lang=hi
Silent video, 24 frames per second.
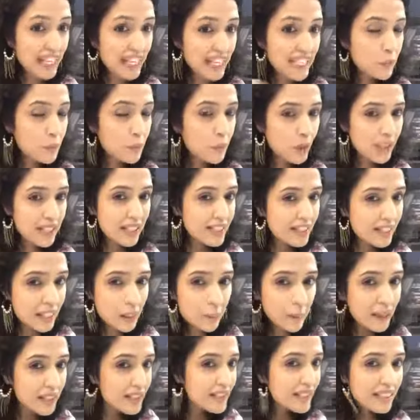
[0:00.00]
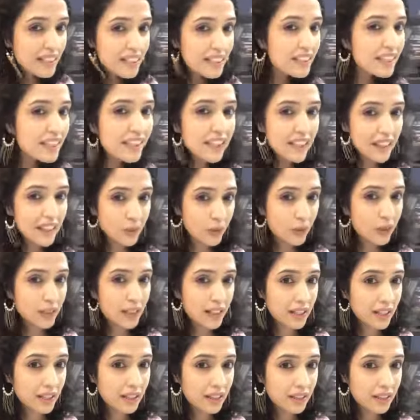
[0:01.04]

इस बोली से कभी किसी का दिल नहीं दुखाना